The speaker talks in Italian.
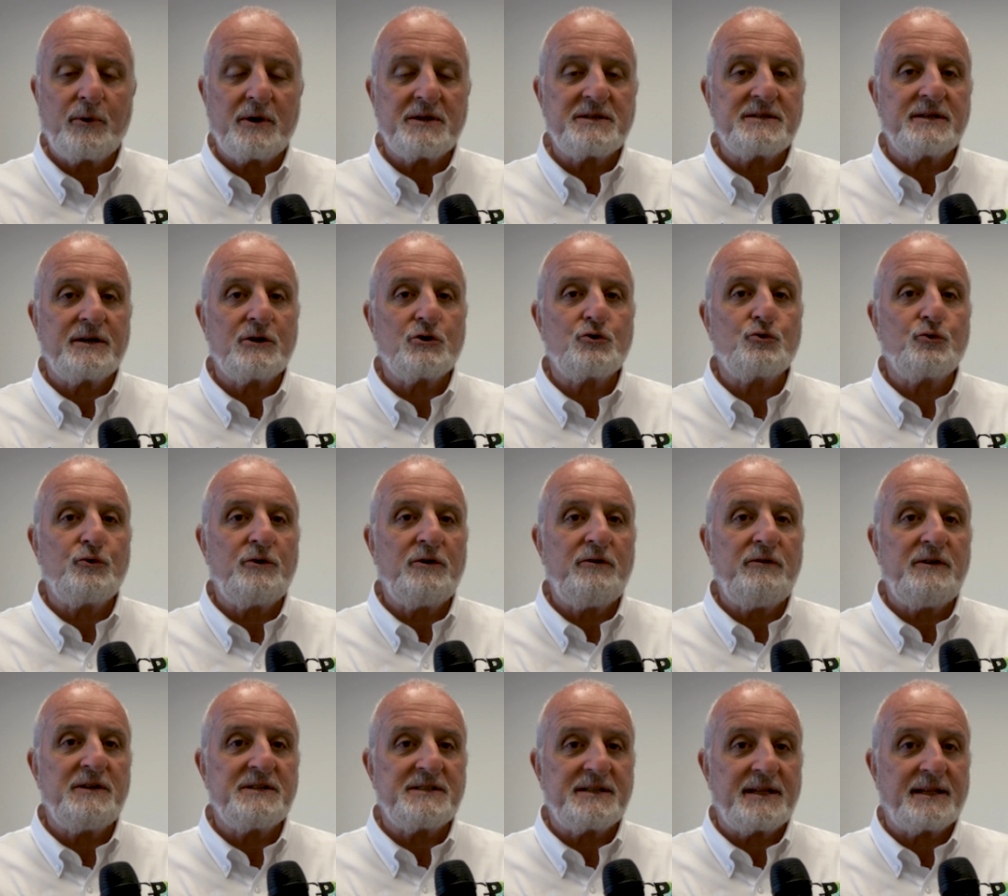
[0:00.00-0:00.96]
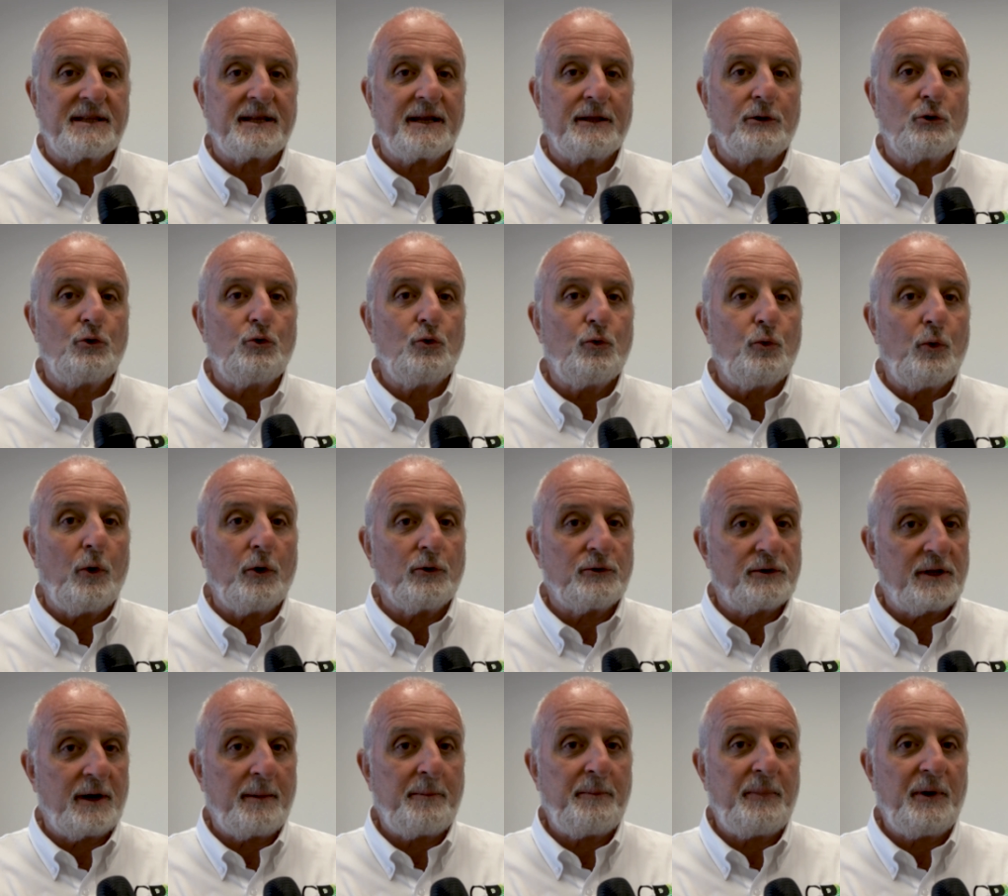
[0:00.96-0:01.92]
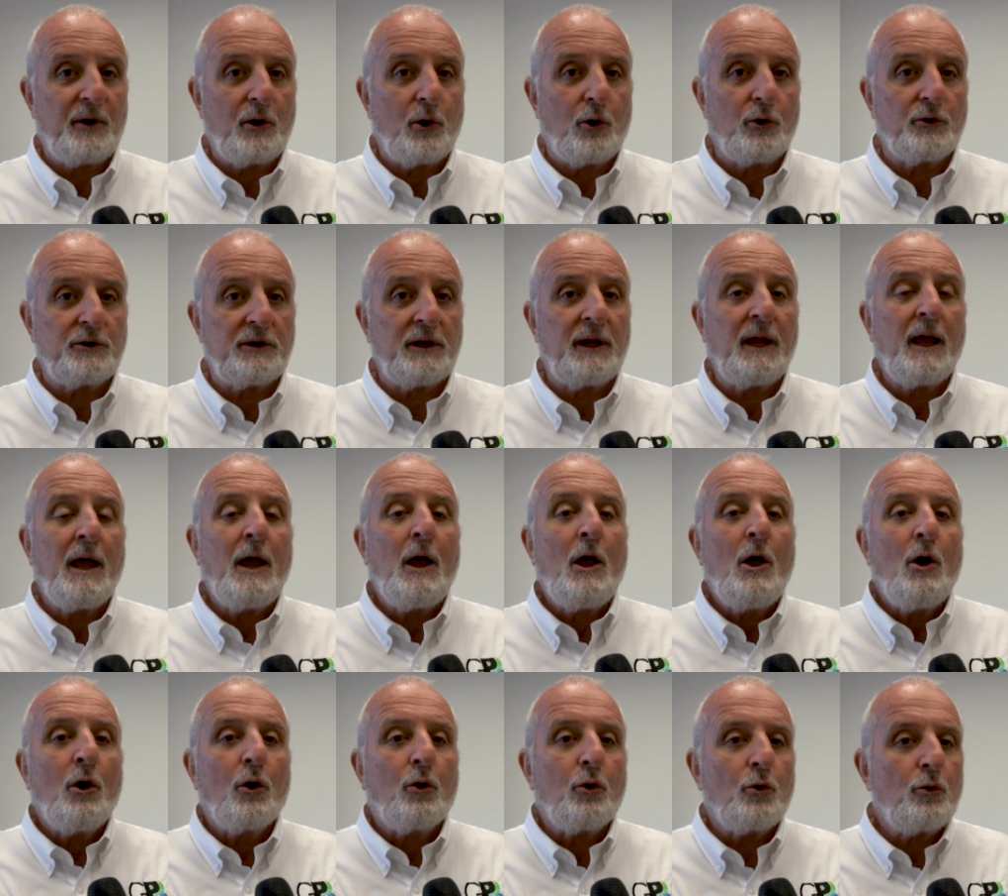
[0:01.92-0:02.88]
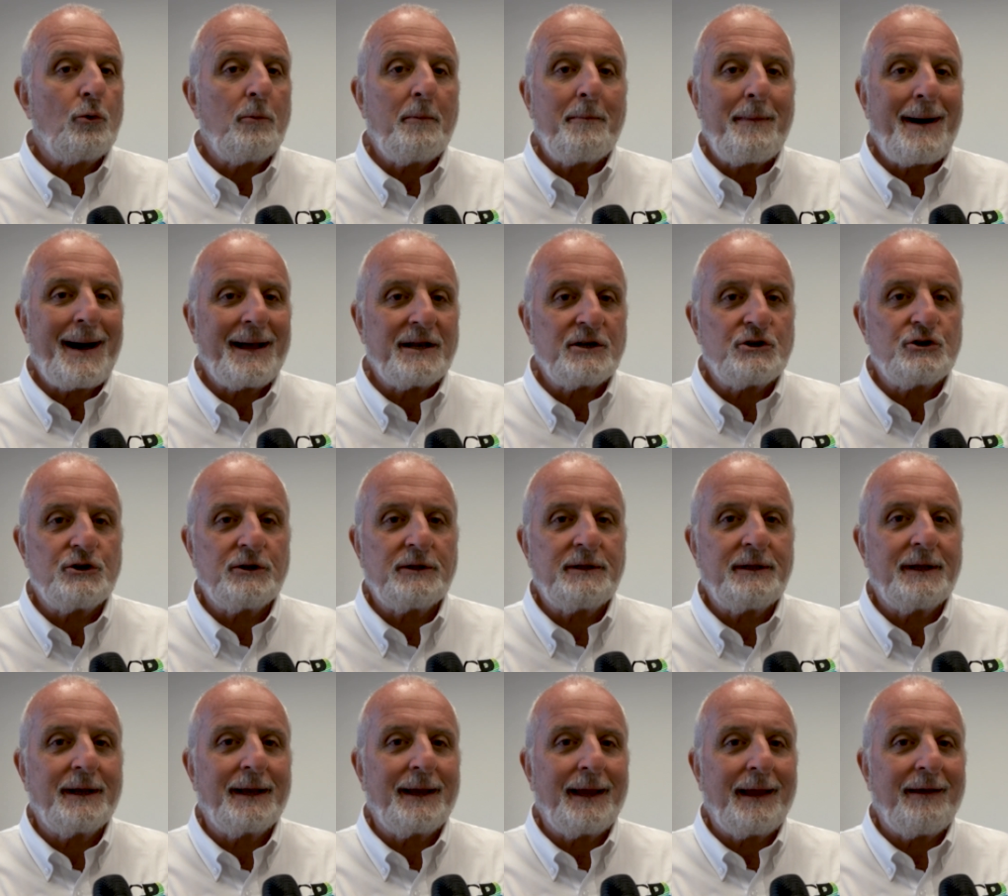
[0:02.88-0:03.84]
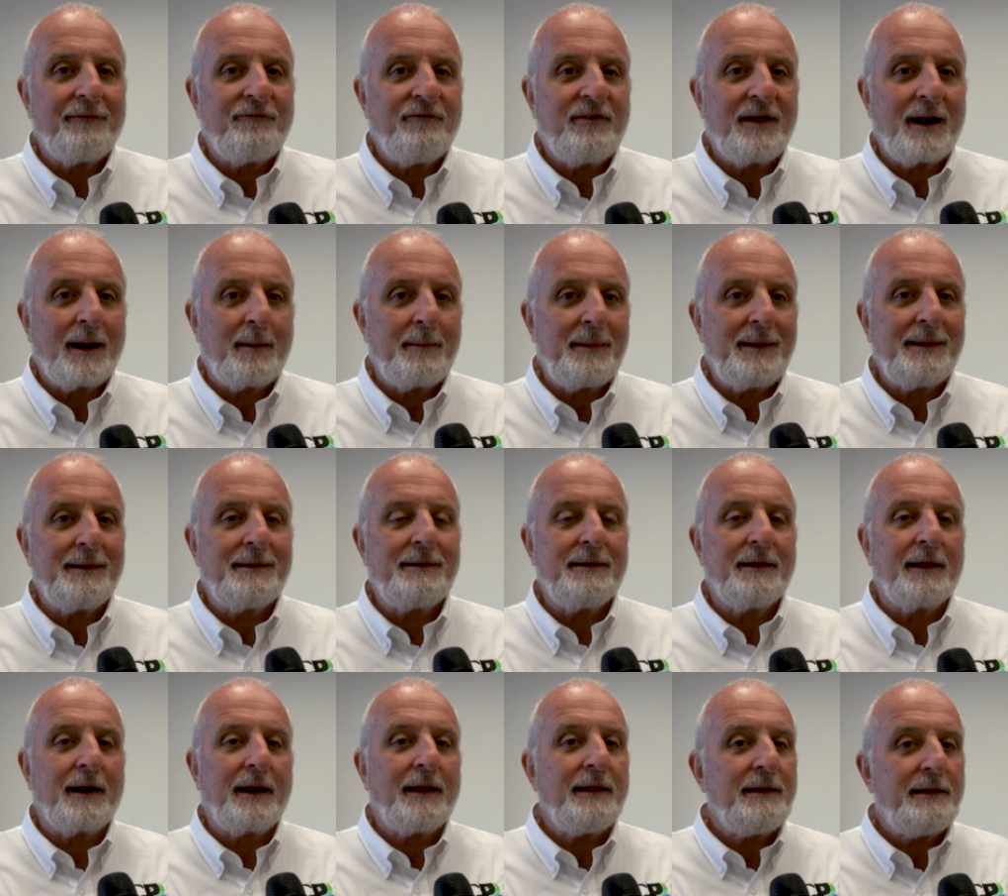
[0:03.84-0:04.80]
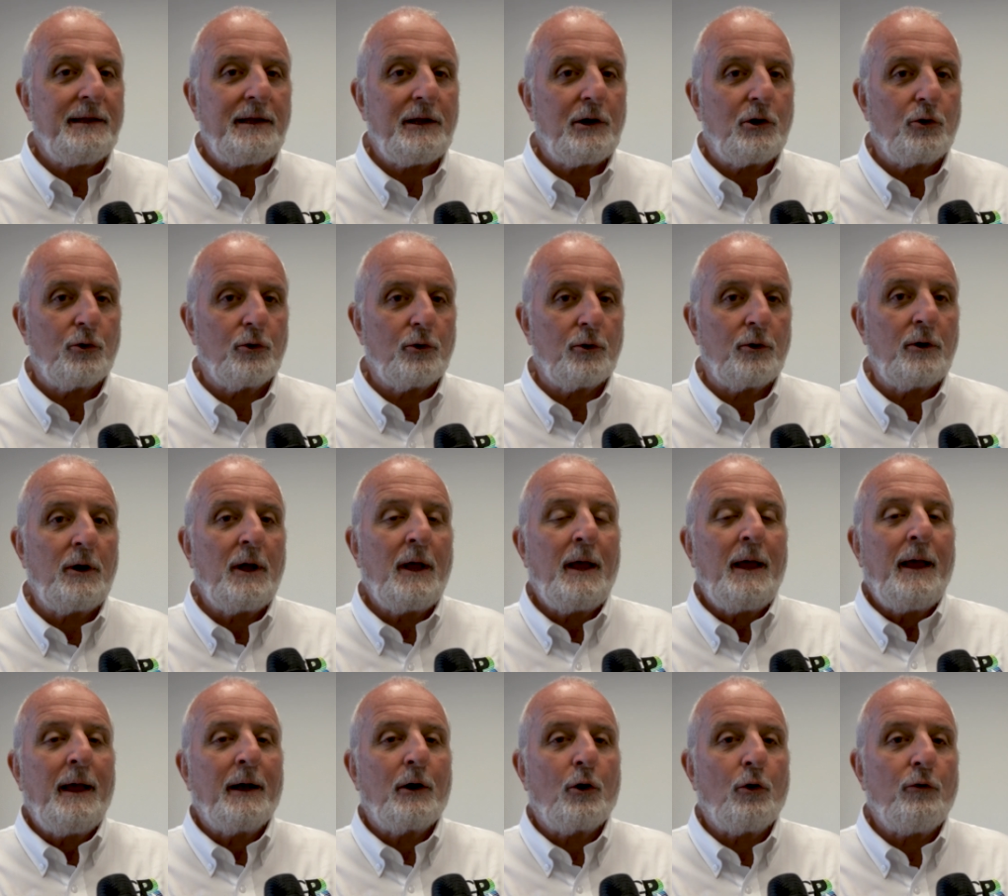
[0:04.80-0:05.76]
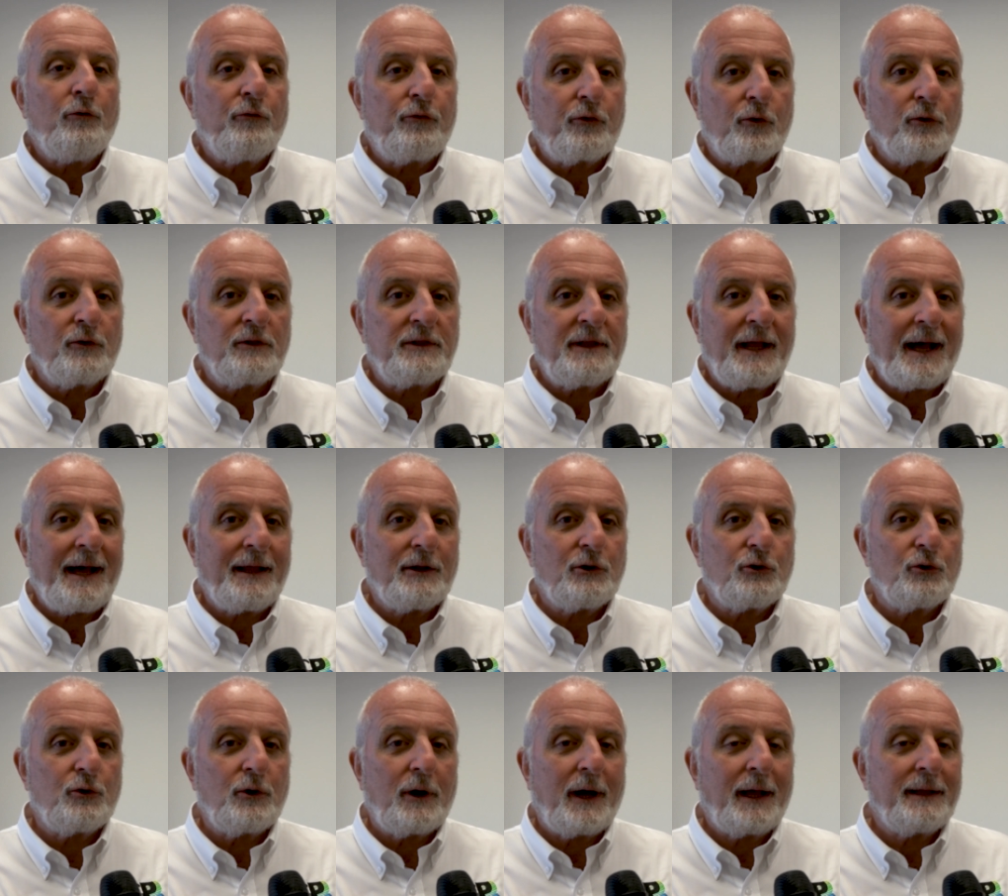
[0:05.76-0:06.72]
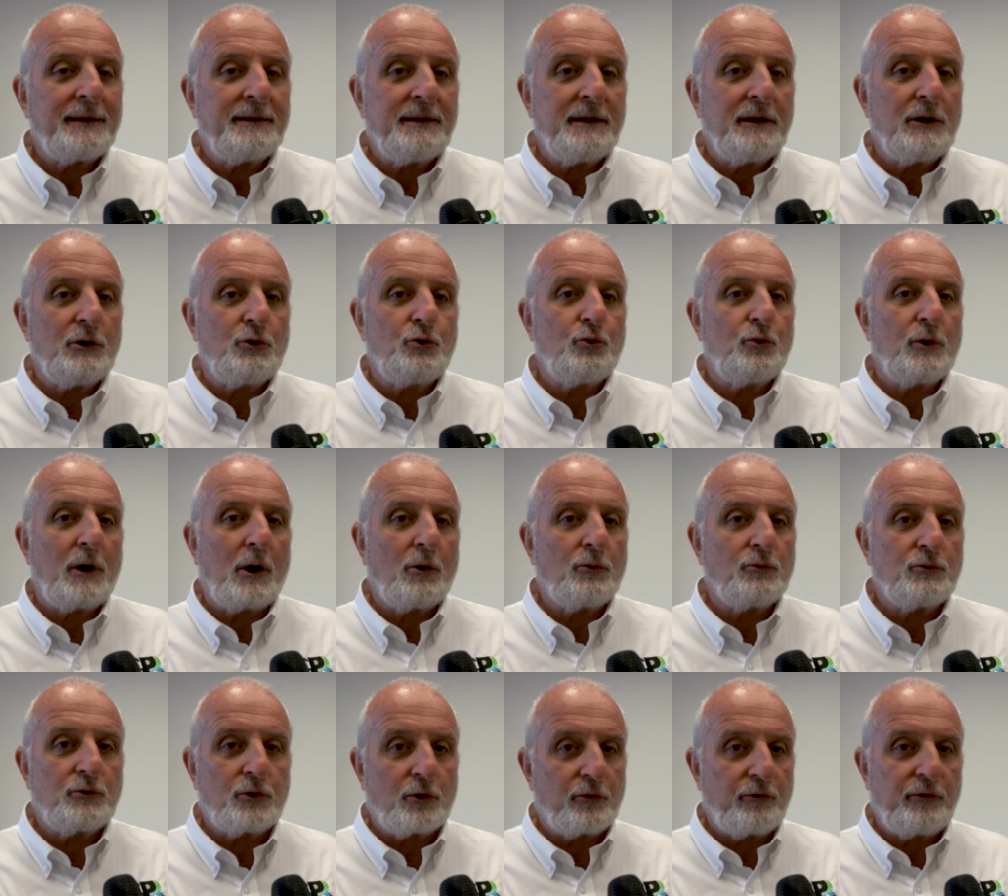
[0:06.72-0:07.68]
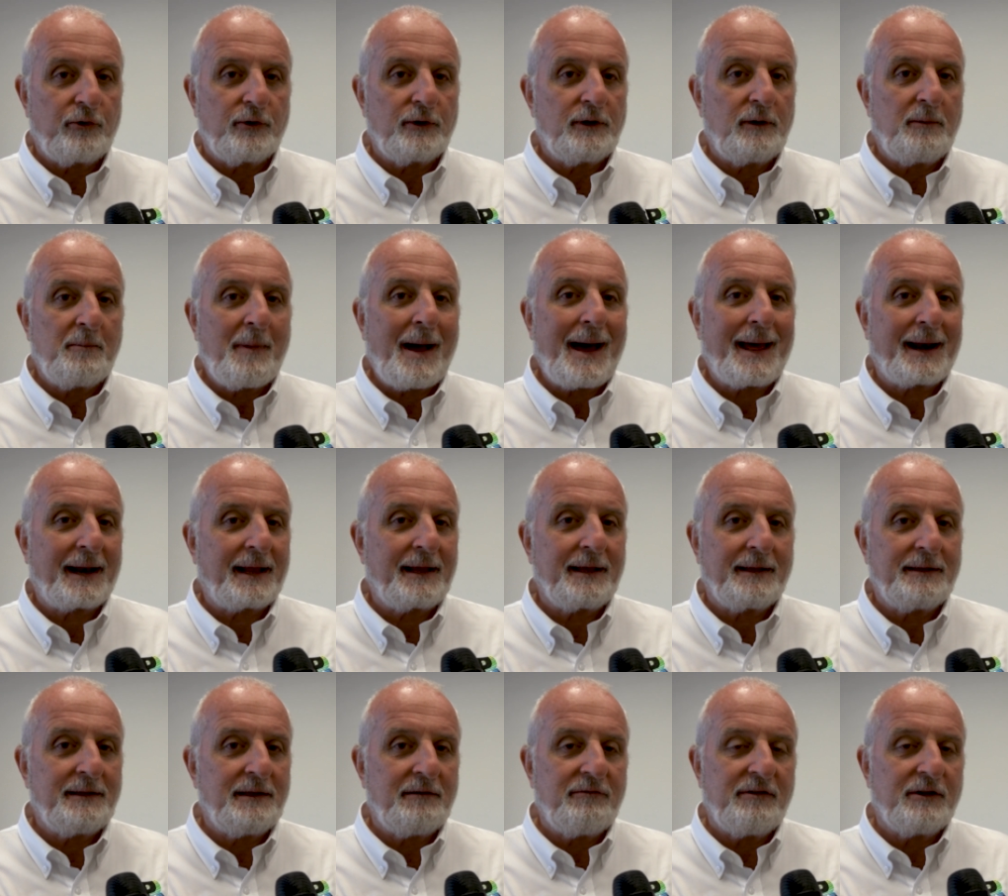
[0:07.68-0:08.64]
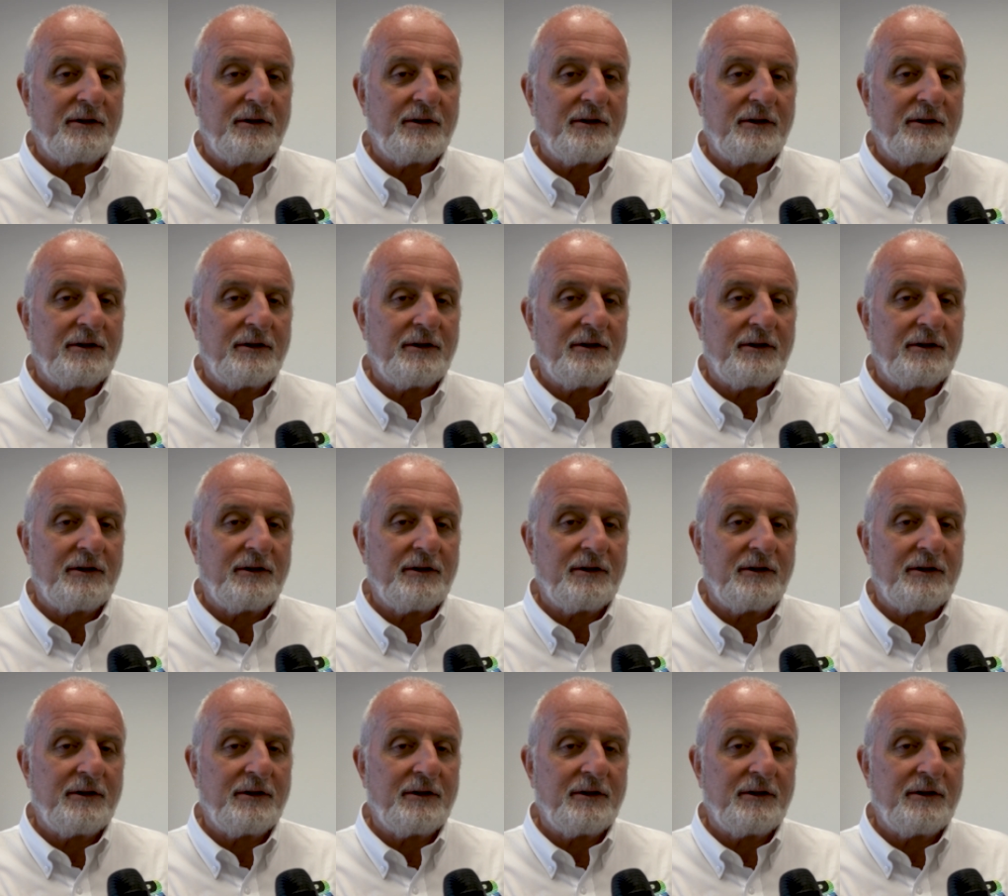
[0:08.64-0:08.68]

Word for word: può essere suddivisa tra due o tre piloti con un budget che è veramente ridicolo confrontato addirittura a un trofeo di marca di